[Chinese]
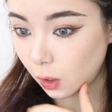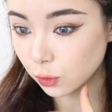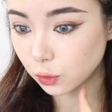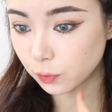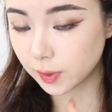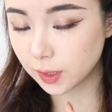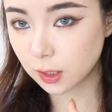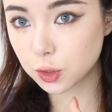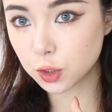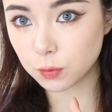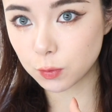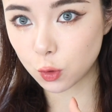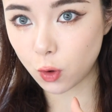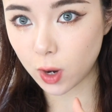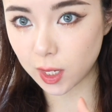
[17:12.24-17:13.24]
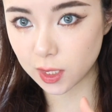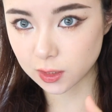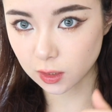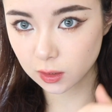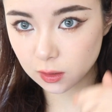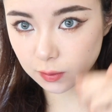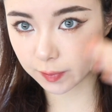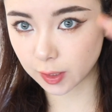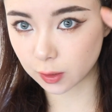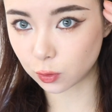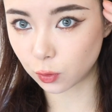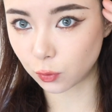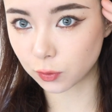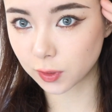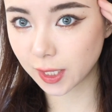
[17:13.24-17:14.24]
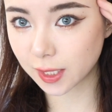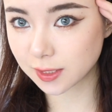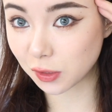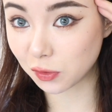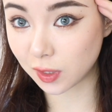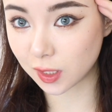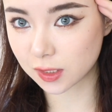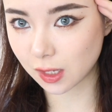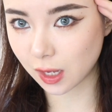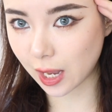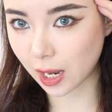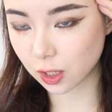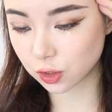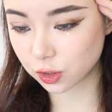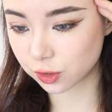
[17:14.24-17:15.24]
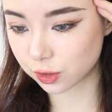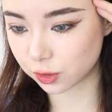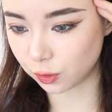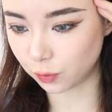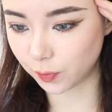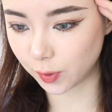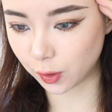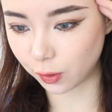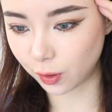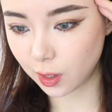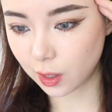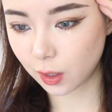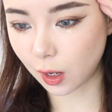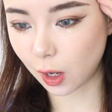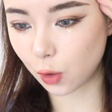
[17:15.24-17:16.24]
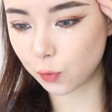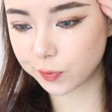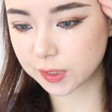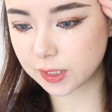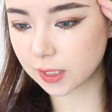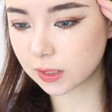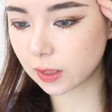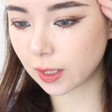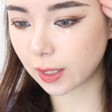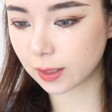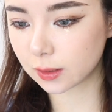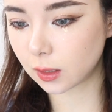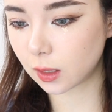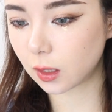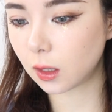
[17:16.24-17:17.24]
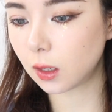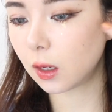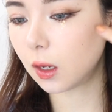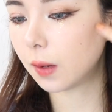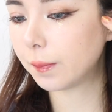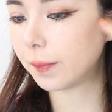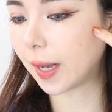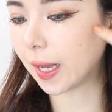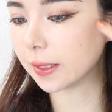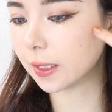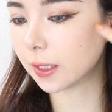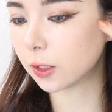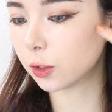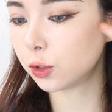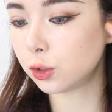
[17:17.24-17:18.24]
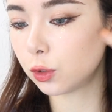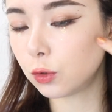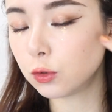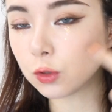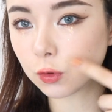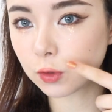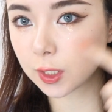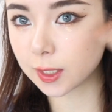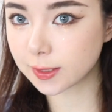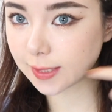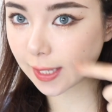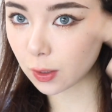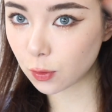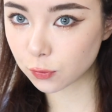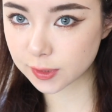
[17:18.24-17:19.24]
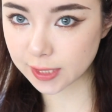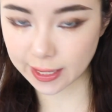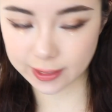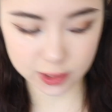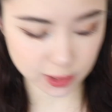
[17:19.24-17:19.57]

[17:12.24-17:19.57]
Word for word: 好久没戴这么夸张的美瞳，看起来有点像哈士奇，有没有？好，我们接下来呢？ 把那个修容和腮红加